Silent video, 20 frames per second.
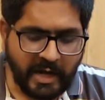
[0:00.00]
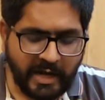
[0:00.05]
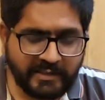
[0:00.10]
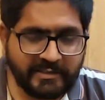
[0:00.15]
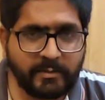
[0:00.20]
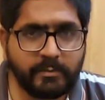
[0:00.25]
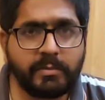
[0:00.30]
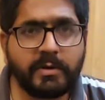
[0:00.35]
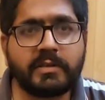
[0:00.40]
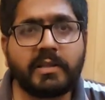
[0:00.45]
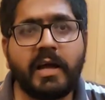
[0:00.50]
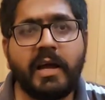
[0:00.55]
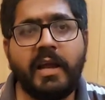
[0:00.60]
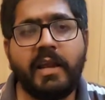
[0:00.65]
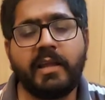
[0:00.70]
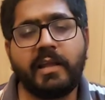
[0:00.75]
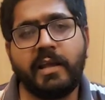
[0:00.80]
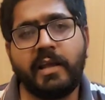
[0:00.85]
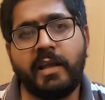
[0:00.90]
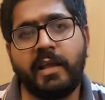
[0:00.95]
आज हम
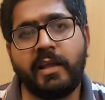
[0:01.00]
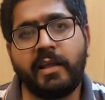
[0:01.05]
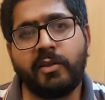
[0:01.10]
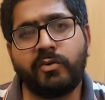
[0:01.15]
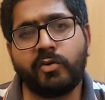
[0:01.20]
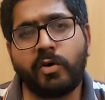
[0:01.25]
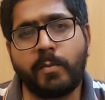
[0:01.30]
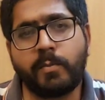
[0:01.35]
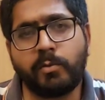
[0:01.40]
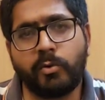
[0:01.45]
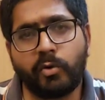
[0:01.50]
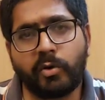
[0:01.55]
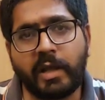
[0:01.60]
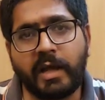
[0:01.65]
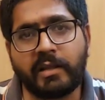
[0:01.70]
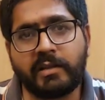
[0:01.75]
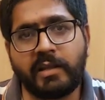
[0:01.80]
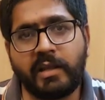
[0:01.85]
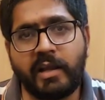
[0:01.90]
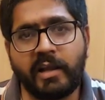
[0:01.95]
बताएंगे ये जो आप
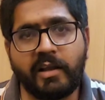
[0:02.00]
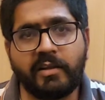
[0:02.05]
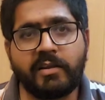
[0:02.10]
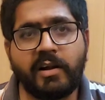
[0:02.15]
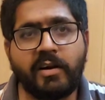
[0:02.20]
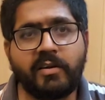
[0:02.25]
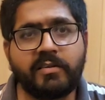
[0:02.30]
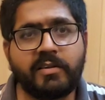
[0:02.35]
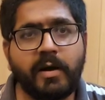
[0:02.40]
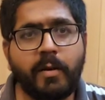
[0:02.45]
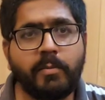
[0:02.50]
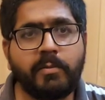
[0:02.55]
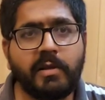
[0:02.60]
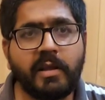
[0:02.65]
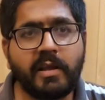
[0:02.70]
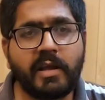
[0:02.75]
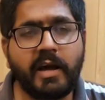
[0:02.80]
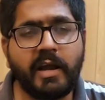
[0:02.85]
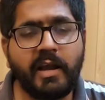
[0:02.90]
लोग कहते हैं कि डॉक्टर साहब ये